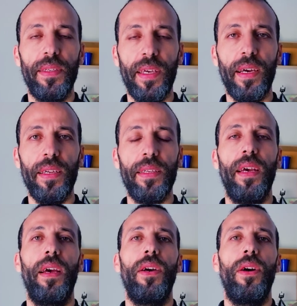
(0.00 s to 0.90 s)

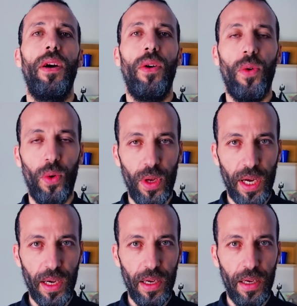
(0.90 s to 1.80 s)
استيقظت
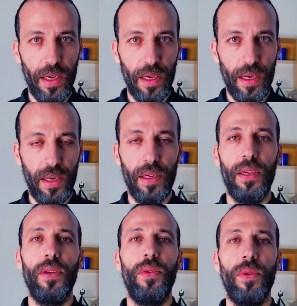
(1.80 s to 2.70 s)
قلها
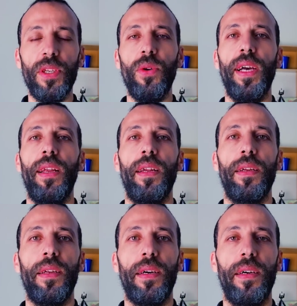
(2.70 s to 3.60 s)
وتوكل
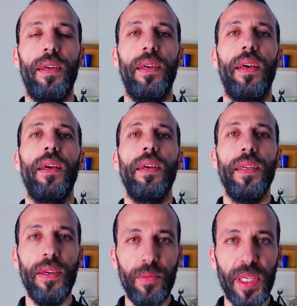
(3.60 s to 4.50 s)
على الله
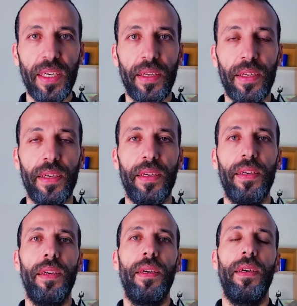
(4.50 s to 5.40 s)
يوميا
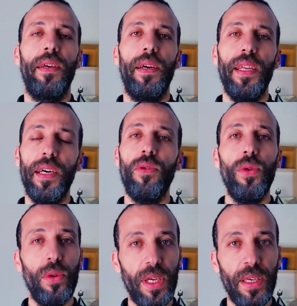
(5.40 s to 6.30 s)
أنا
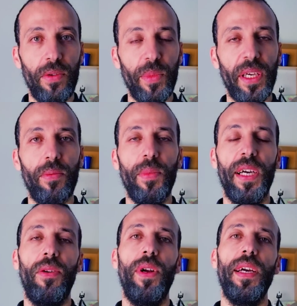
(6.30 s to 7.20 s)
أقول لك يوميا
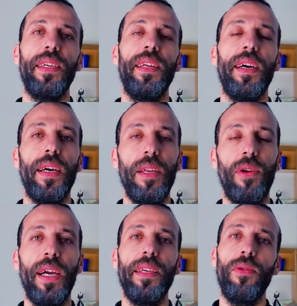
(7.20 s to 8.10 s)
ولكن
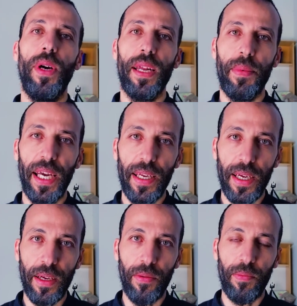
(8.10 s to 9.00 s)
أقل عدد هو
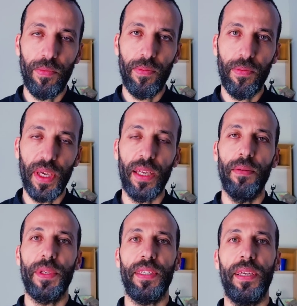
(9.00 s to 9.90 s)
40 يوم
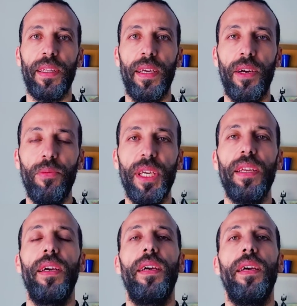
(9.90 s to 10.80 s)
إذا لم تستطع
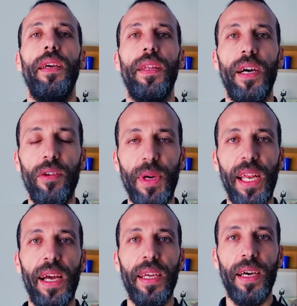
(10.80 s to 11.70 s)
يوميا داوم
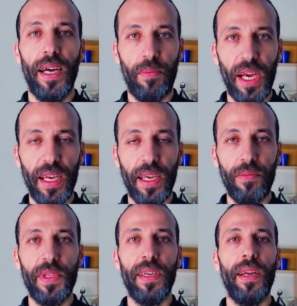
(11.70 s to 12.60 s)
عليها 40
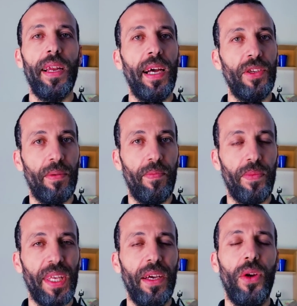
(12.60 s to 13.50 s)
يوم ترى العجب
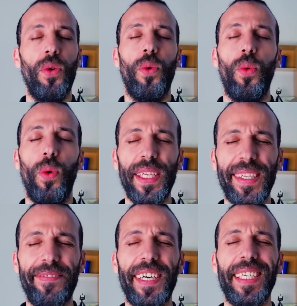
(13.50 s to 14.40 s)

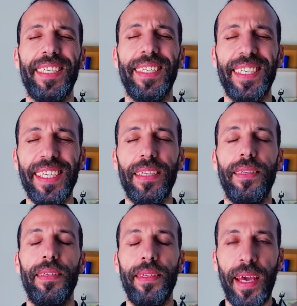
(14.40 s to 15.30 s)
وصفة جد
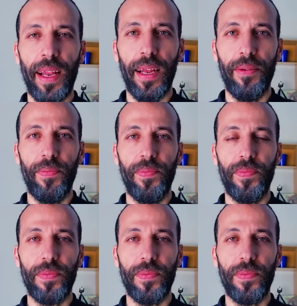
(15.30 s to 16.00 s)
سهلة